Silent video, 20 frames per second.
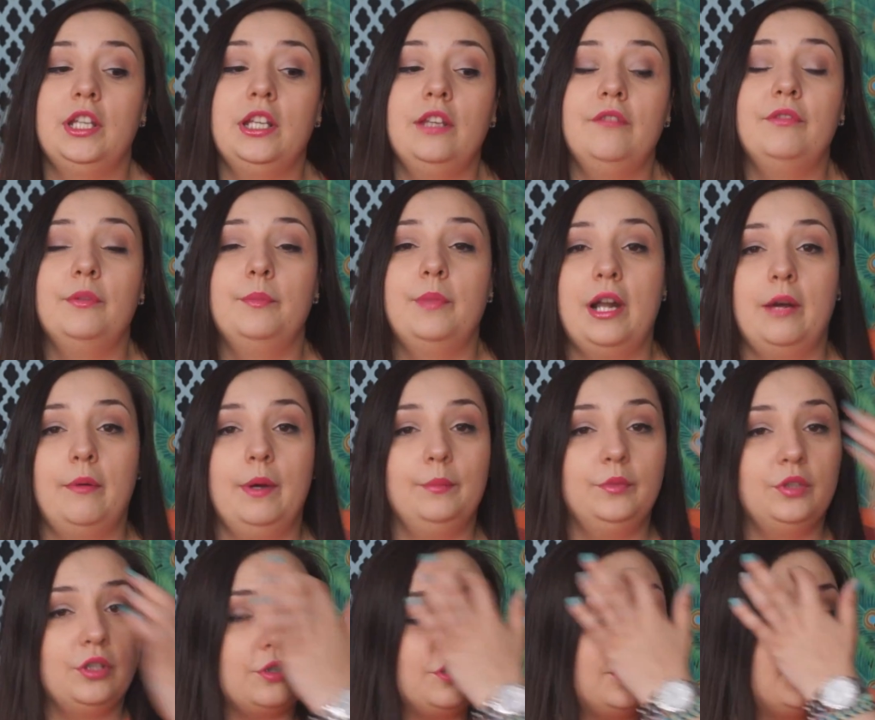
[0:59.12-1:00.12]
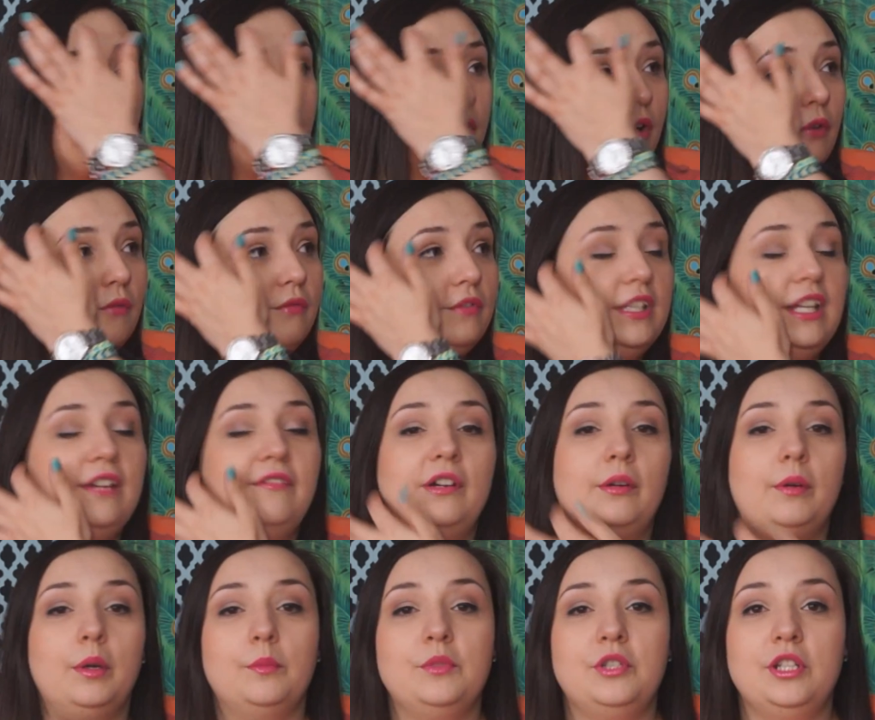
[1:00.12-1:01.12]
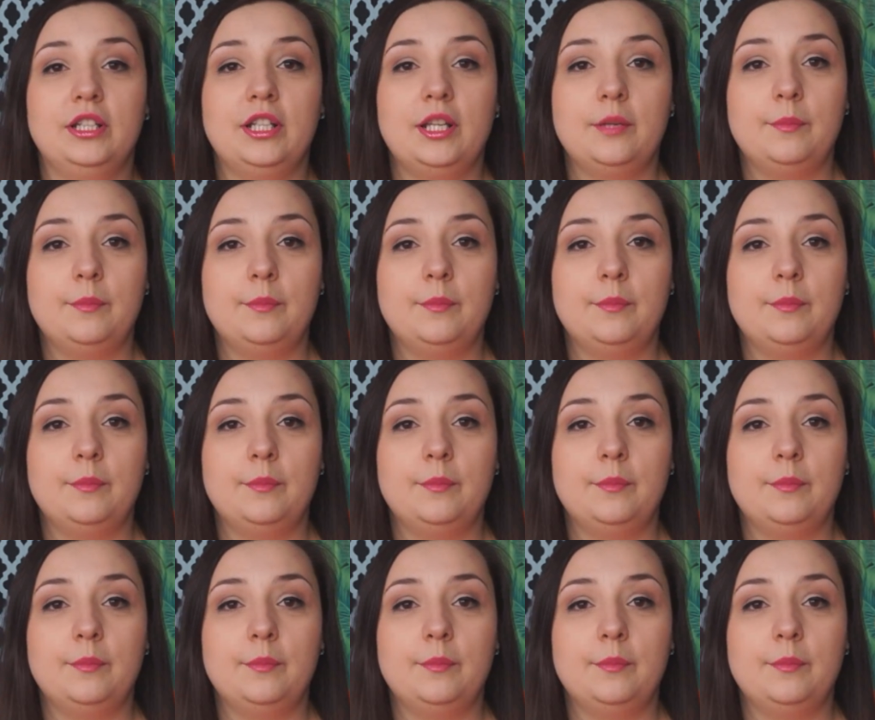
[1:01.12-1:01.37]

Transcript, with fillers: I wybrałam to, co wydawało mi się